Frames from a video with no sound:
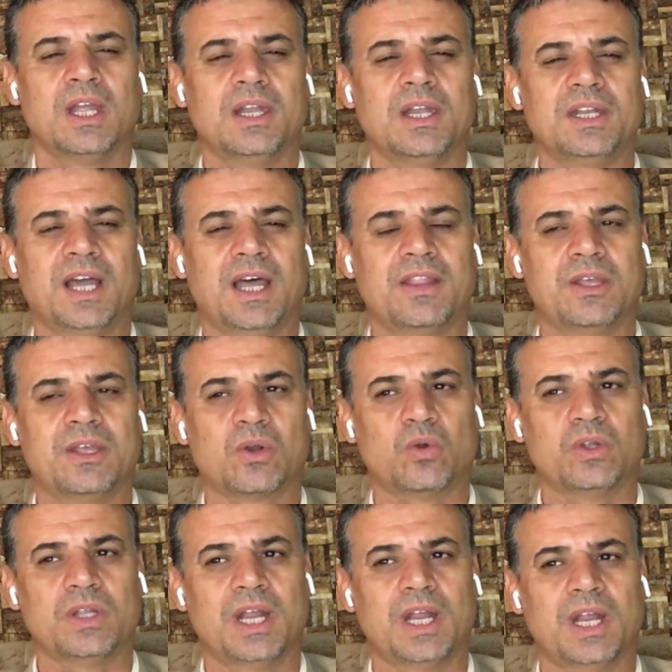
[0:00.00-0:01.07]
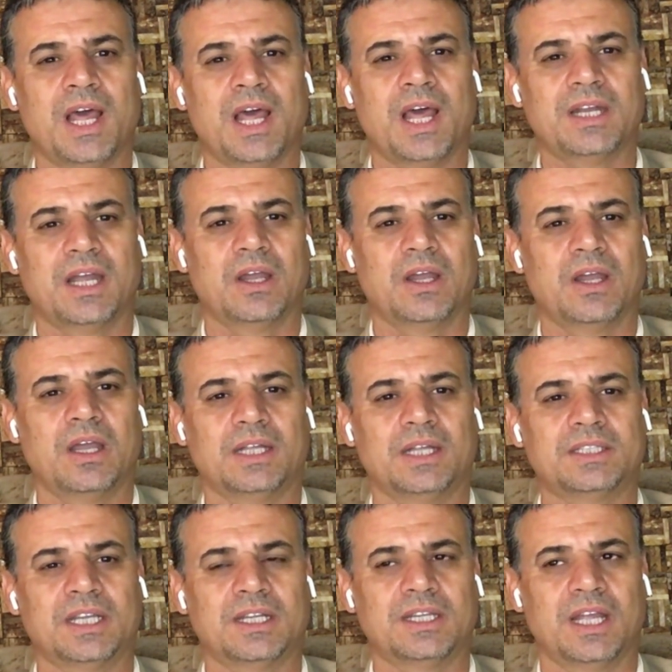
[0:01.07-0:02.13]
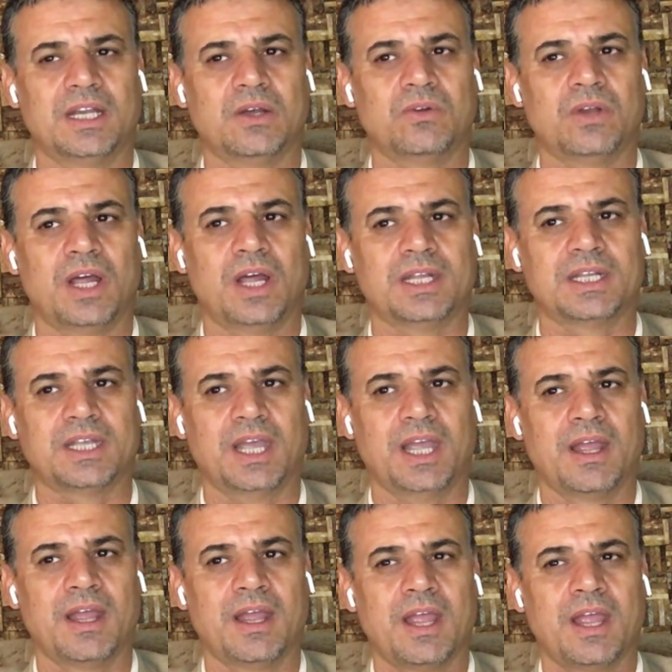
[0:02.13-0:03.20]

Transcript: لهذه الرؤيه لكن اعتقد ان هنالك